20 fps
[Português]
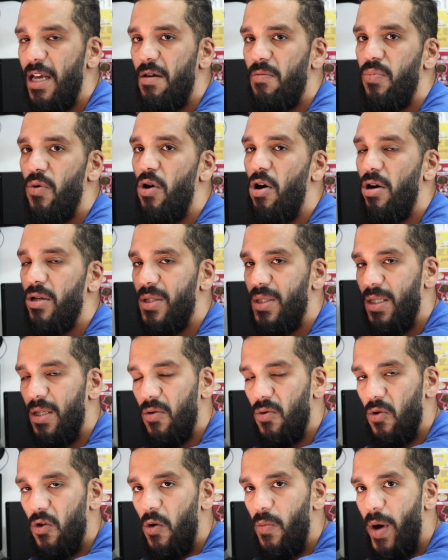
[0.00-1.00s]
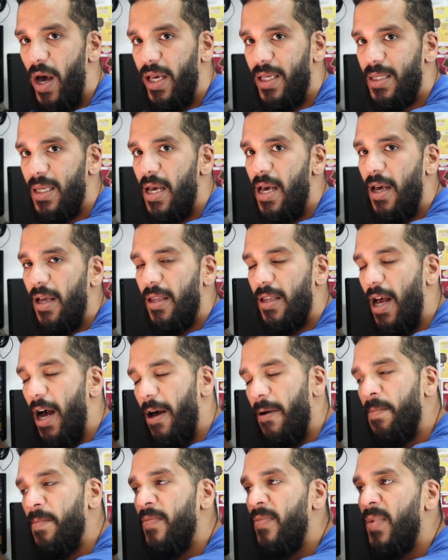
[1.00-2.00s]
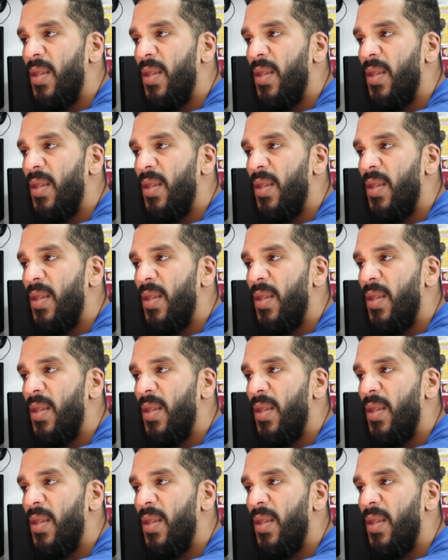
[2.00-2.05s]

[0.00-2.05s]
rebotes e tudo mais, tá?